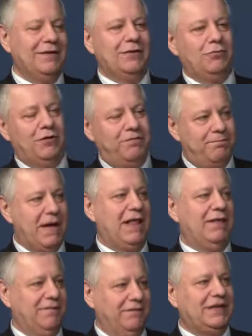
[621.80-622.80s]
который
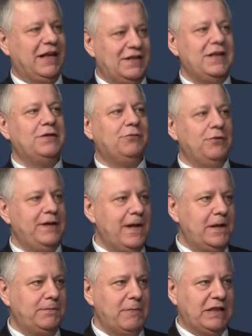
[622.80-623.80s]
впал в зарастрийскую
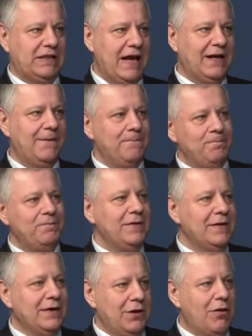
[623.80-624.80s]
ересь, Маздак,
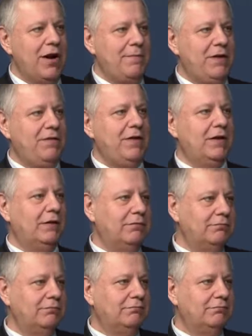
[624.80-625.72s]
и он объявил,